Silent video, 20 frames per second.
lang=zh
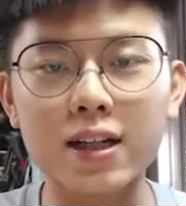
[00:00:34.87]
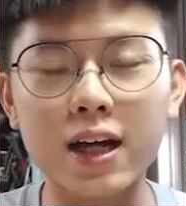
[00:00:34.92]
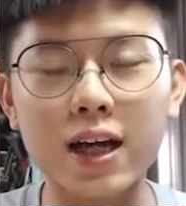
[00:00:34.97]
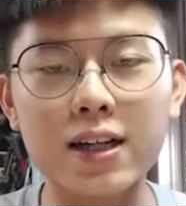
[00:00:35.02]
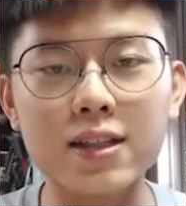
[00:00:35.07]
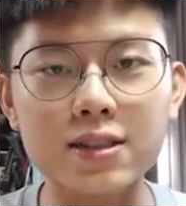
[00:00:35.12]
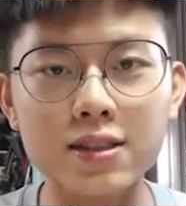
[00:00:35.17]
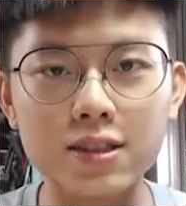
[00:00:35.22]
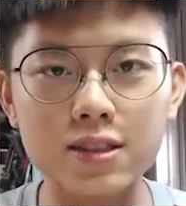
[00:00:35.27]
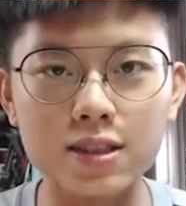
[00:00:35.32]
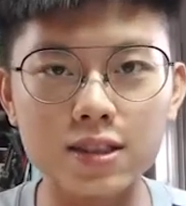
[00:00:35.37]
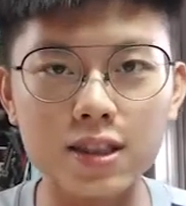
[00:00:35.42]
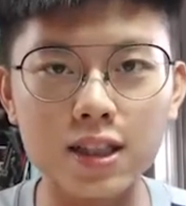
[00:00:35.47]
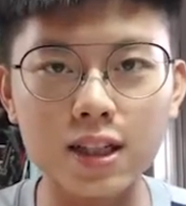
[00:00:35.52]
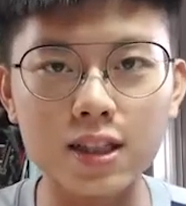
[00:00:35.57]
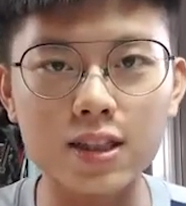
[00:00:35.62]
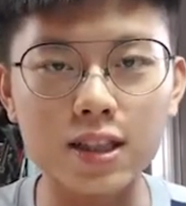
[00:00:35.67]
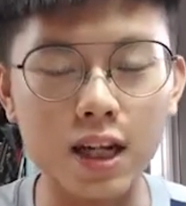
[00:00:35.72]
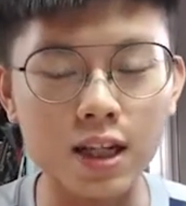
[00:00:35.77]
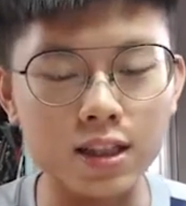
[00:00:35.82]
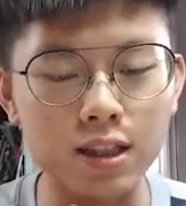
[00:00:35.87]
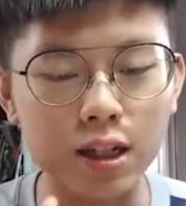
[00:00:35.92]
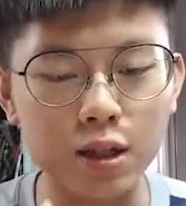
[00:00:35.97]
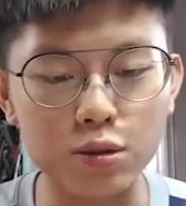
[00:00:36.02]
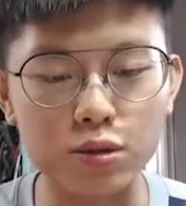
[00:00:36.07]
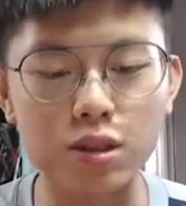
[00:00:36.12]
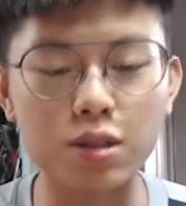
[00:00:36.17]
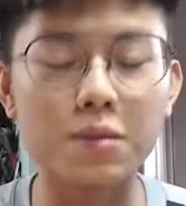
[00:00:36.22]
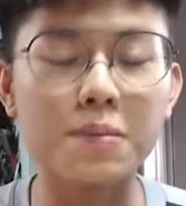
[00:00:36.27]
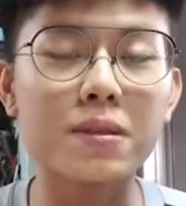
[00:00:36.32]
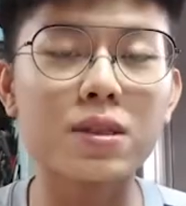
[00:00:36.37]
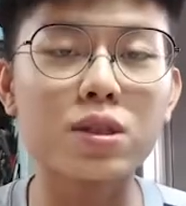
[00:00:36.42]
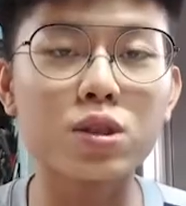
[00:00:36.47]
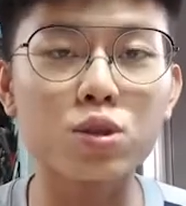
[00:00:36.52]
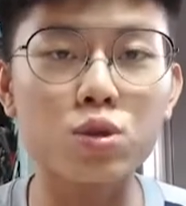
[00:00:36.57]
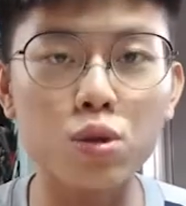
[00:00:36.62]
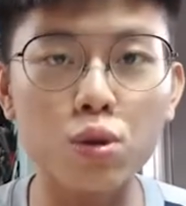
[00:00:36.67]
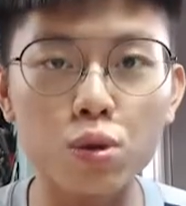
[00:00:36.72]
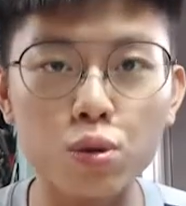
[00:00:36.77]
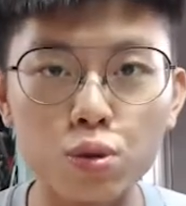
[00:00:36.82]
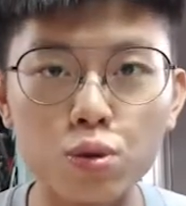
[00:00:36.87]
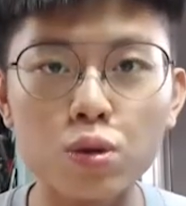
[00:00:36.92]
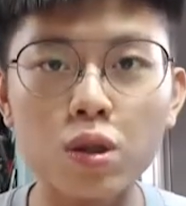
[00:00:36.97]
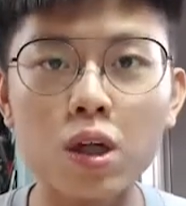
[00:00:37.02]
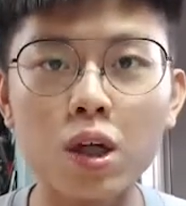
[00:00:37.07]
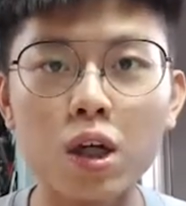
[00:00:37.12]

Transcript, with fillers: 开始之前探讨你们的错误，